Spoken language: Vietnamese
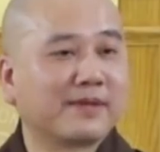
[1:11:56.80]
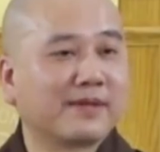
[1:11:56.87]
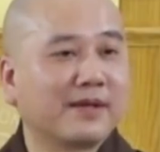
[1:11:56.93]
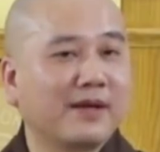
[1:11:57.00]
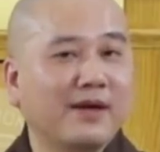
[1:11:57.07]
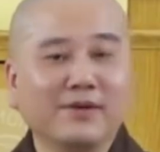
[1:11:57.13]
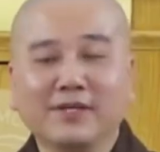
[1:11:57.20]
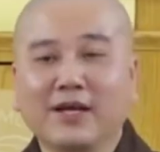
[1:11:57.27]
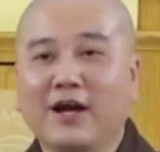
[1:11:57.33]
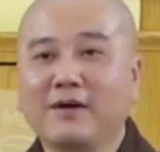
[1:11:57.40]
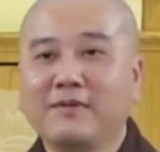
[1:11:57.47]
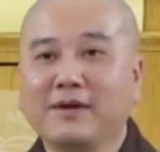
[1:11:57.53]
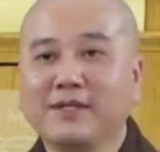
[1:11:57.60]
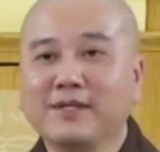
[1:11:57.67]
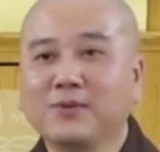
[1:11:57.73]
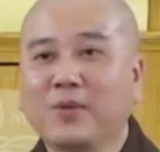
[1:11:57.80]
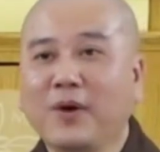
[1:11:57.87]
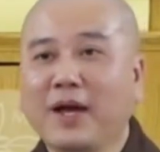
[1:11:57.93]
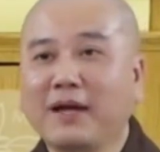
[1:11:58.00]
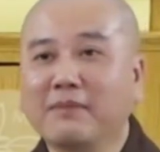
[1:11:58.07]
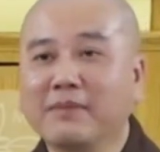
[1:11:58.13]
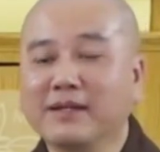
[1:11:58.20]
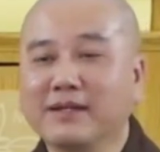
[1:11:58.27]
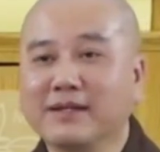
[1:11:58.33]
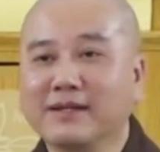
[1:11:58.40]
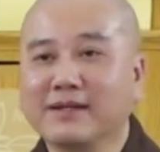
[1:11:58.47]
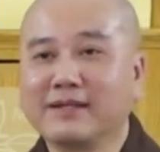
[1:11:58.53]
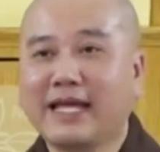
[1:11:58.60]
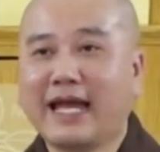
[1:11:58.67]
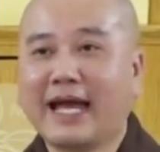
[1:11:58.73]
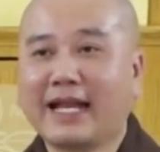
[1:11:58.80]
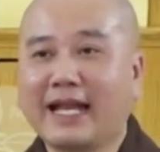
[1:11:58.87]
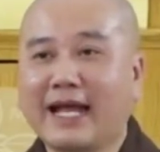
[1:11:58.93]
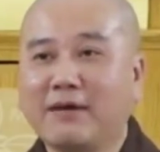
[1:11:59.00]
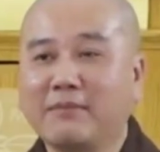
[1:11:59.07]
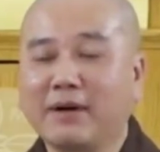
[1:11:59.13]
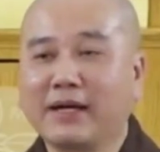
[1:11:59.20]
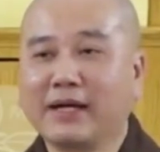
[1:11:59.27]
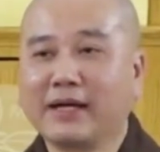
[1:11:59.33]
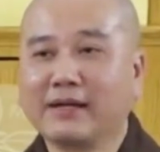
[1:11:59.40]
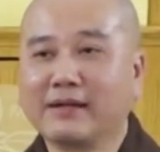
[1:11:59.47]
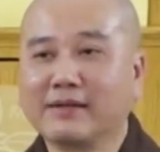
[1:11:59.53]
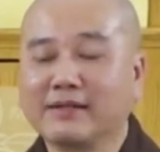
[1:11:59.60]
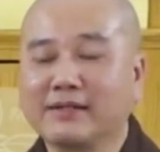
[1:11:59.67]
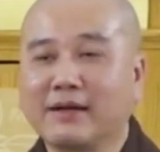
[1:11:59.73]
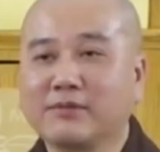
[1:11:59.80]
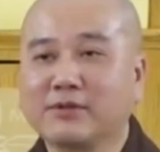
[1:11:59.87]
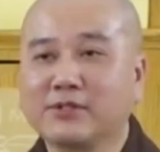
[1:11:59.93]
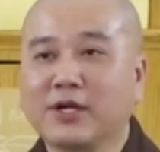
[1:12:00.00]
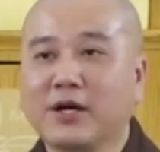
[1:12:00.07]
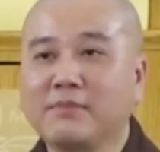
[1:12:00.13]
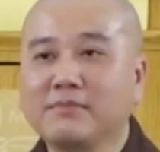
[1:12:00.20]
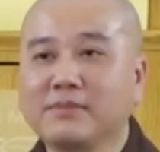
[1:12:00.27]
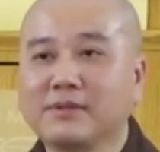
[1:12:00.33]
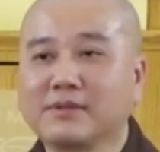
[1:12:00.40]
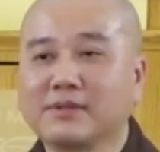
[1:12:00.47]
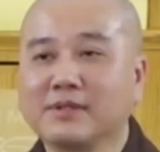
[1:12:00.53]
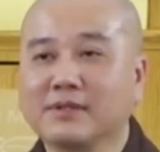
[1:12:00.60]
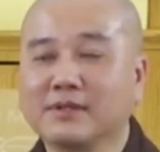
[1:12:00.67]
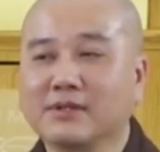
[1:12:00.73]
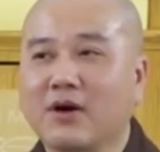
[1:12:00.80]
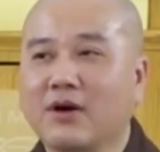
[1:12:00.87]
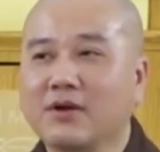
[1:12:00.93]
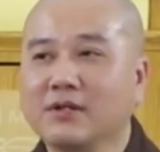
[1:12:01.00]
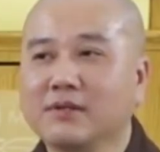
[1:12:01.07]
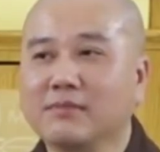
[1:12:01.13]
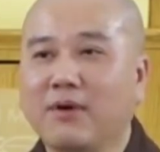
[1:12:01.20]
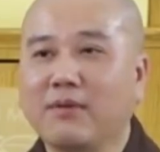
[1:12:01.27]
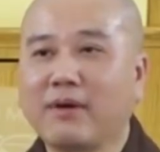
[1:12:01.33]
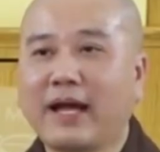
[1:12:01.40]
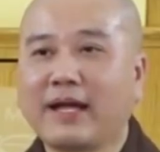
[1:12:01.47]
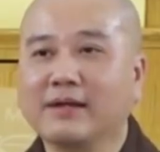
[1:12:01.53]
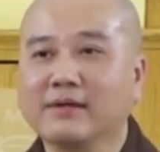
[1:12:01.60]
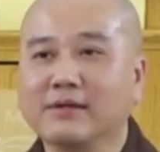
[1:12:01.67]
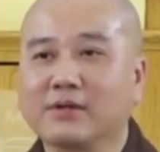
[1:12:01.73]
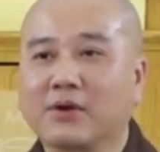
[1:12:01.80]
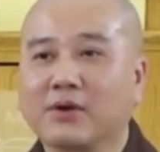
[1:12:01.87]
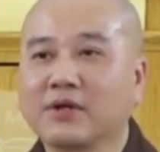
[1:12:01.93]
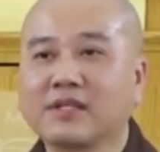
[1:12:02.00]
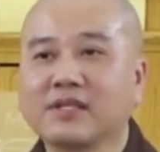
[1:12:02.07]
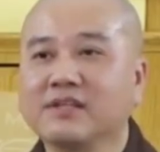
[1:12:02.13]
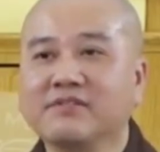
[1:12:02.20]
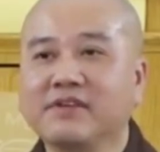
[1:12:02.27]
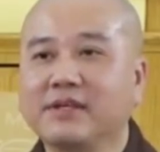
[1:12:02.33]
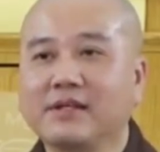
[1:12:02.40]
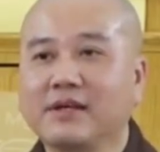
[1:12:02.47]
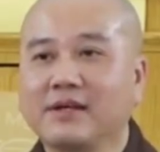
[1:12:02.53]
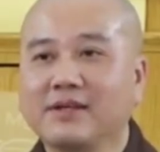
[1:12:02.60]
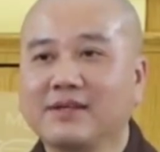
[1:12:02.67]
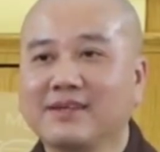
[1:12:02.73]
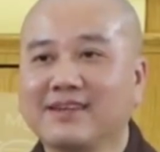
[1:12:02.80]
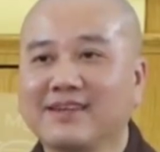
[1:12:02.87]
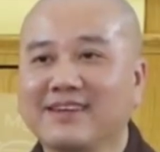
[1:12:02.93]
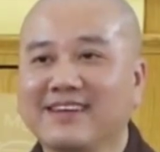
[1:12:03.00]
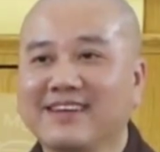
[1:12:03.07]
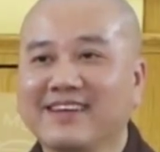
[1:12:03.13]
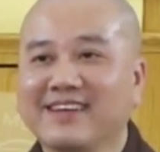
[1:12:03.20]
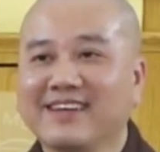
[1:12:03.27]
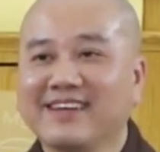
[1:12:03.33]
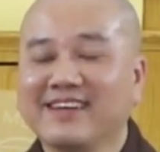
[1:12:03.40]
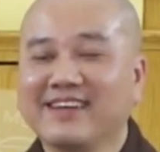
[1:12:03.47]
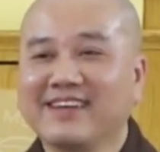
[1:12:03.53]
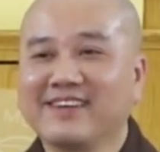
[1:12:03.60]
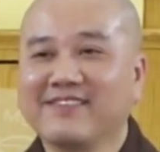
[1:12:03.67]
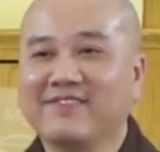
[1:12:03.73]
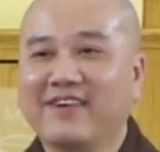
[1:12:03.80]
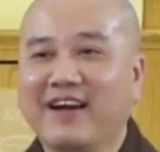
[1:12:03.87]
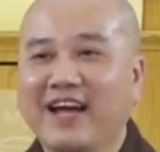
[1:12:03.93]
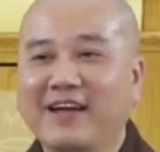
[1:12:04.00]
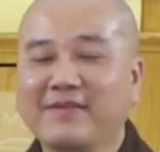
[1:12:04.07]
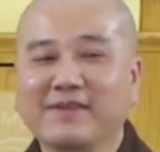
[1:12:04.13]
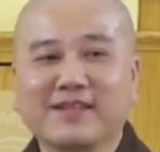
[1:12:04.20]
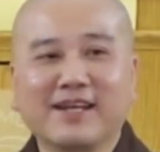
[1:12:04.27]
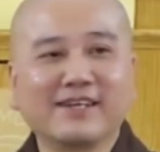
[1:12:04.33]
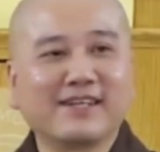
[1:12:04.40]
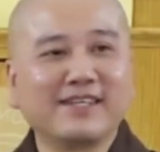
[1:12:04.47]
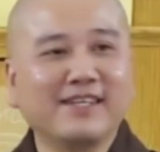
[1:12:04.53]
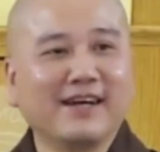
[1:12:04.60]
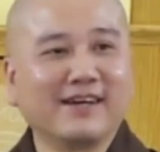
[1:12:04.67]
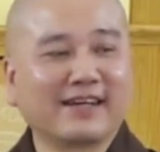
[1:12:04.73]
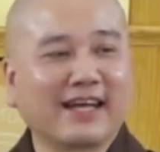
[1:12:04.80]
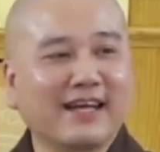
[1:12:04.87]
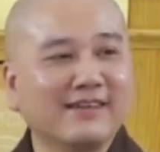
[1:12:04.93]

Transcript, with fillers: Hồi nhỏ ở dưới quê mình, nhà nào mà trong xóm chừng có được một hai người có cái tivi thôi. Mà hễ mà tới cái giờ cải